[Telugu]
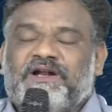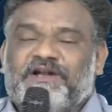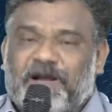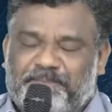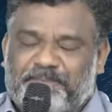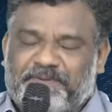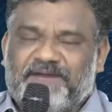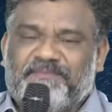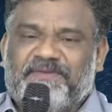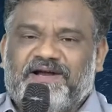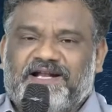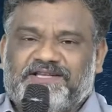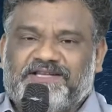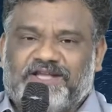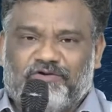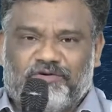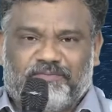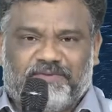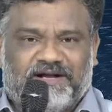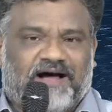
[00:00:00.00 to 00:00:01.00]
నా ప్రియమైన
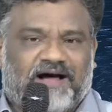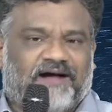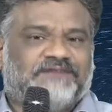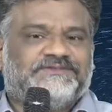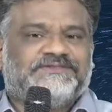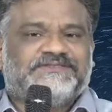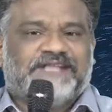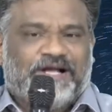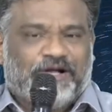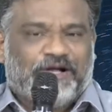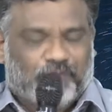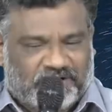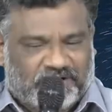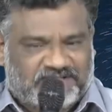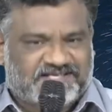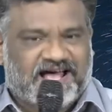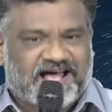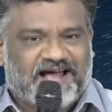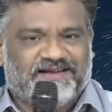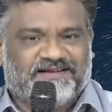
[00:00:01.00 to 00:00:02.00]
దేవుని బిడ్డ
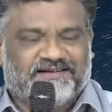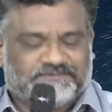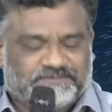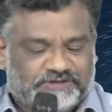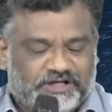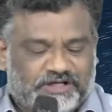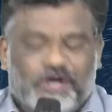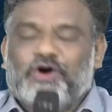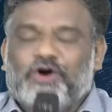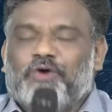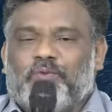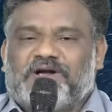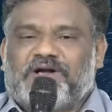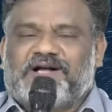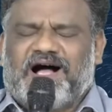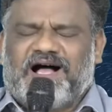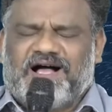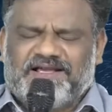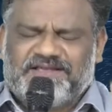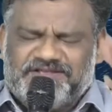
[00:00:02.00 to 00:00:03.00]
ఒకసారి
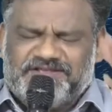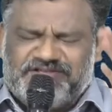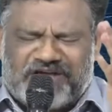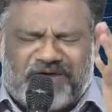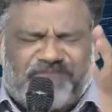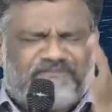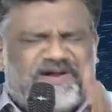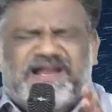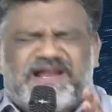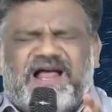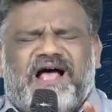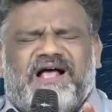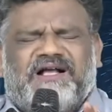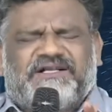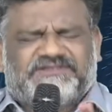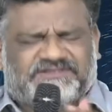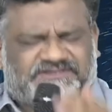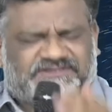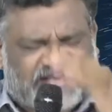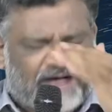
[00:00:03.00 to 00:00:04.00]
ఒక యవ్వన
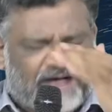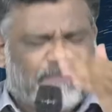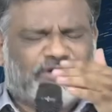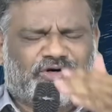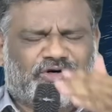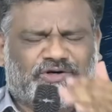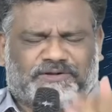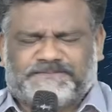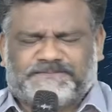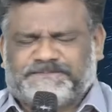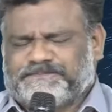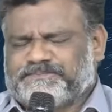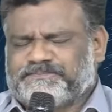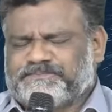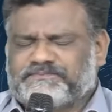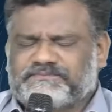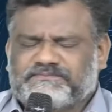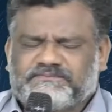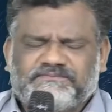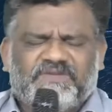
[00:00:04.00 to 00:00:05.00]
సేవకుడు
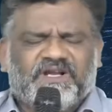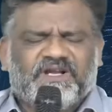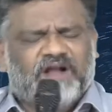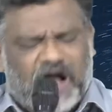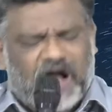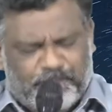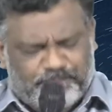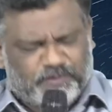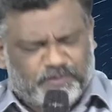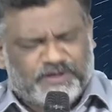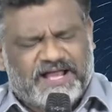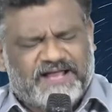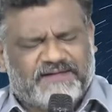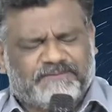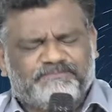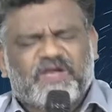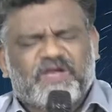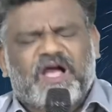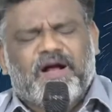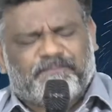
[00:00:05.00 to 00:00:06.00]
అప్పుడే
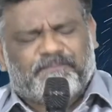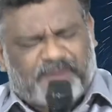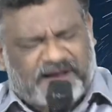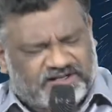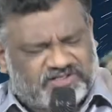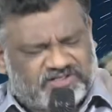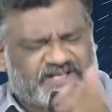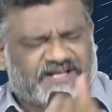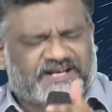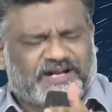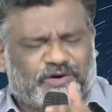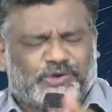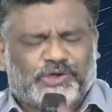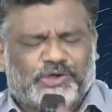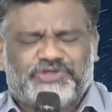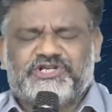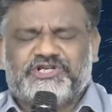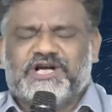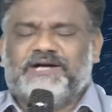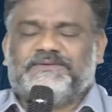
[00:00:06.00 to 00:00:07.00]

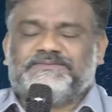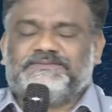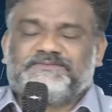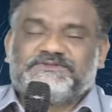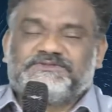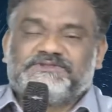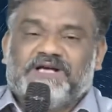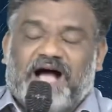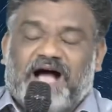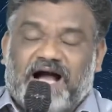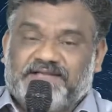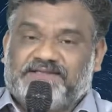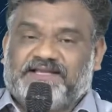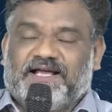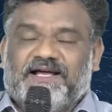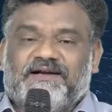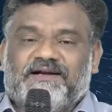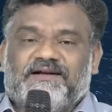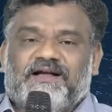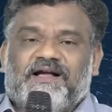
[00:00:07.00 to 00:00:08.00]
పరిచర్యలోకి వచ్చాడు
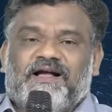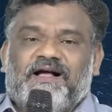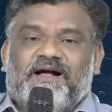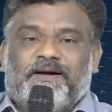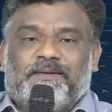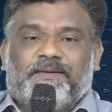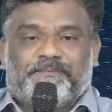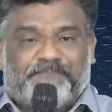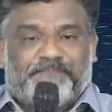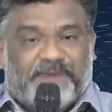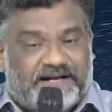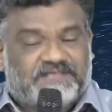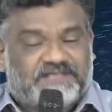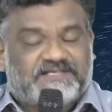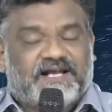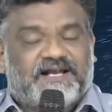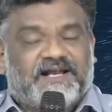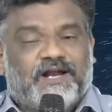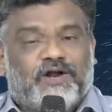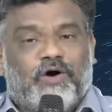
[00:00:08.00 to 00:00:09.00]
అయితే
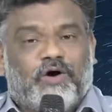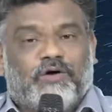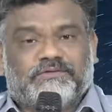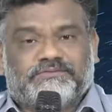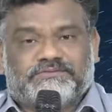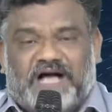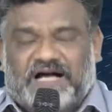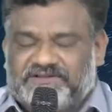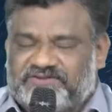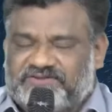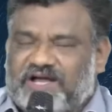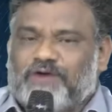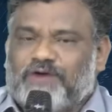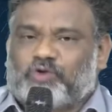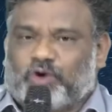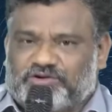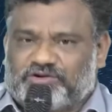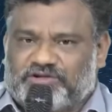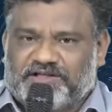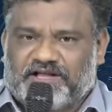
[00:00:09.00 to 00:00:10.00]
పరిచర్యలో అంతా
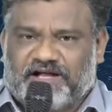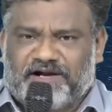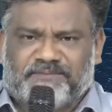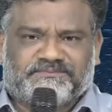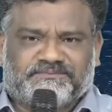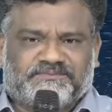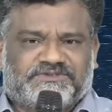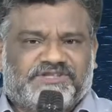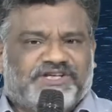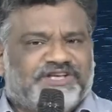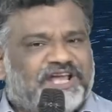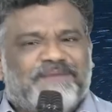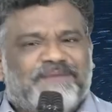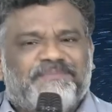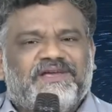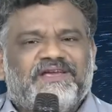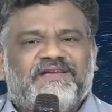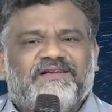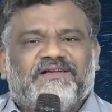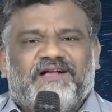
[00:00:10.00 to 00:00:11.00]
కొరతదనం
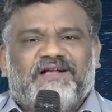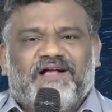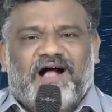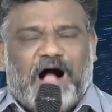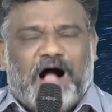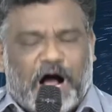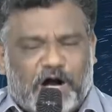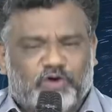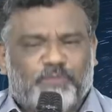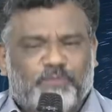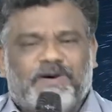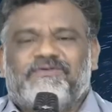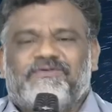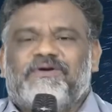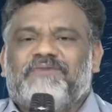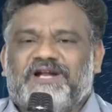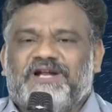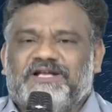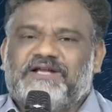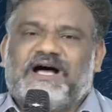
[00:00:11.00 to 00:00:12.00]
ఏమి
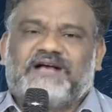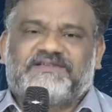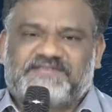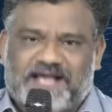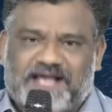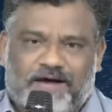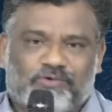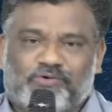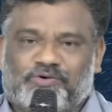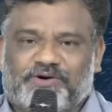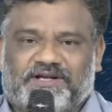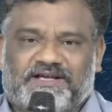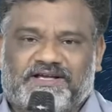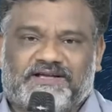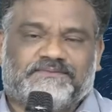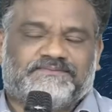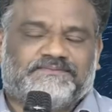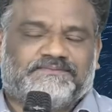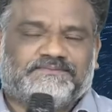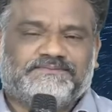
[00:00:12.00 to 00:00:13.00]
అనుభవం లేదు ఆ సేవకుడికి